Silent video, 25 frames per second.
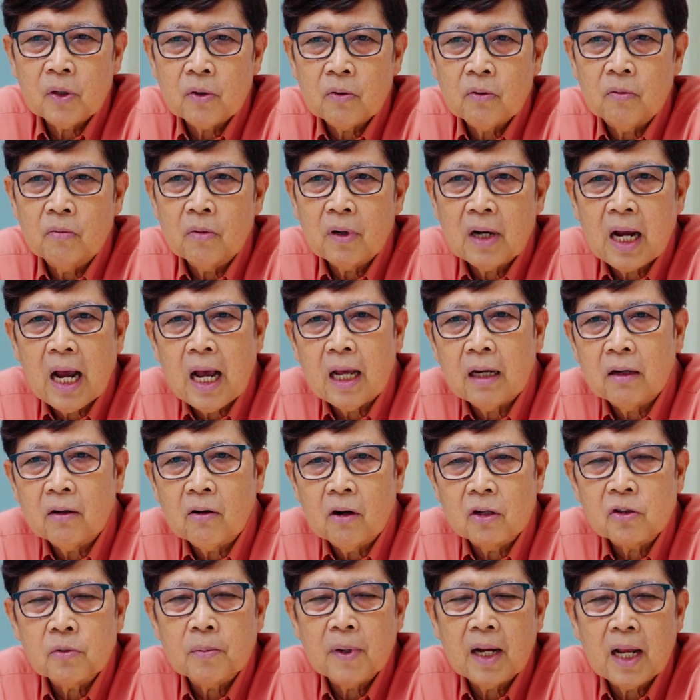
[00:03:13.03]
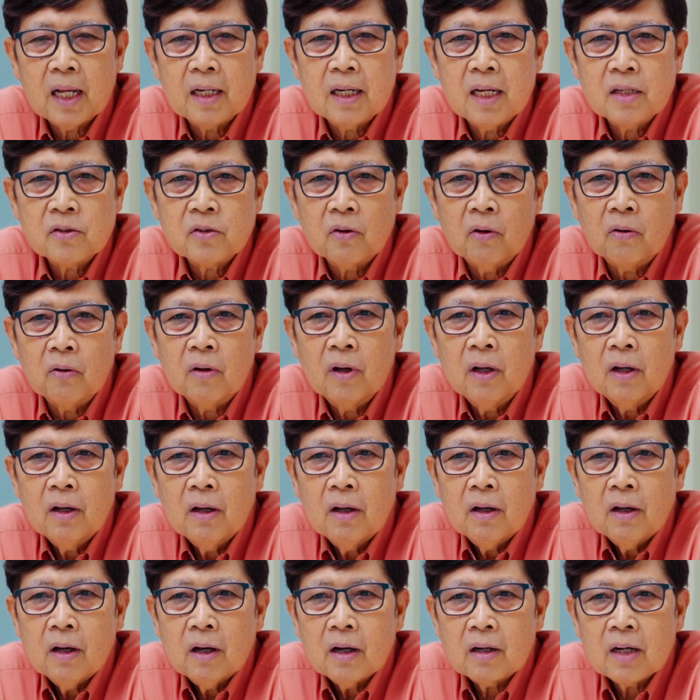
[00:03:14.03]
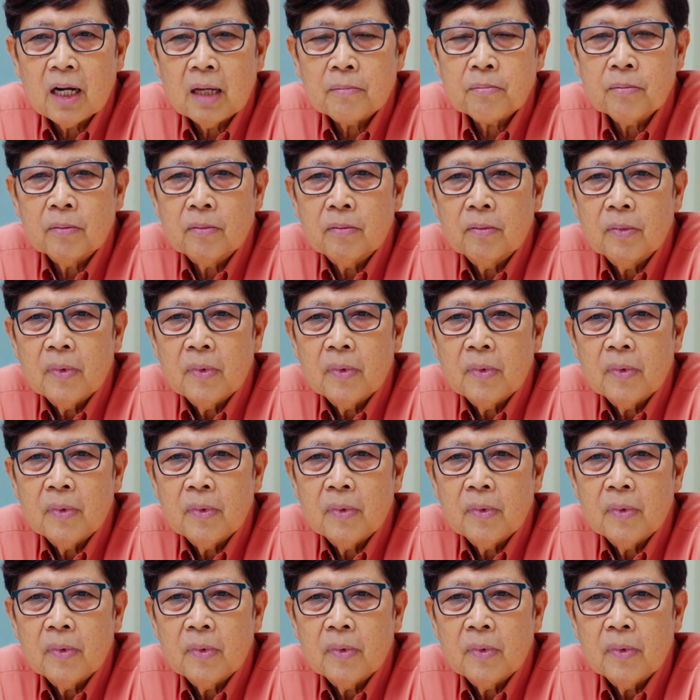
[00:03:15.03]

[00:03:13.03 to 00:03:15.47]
โครงการขอสุลาได้ส่งรับ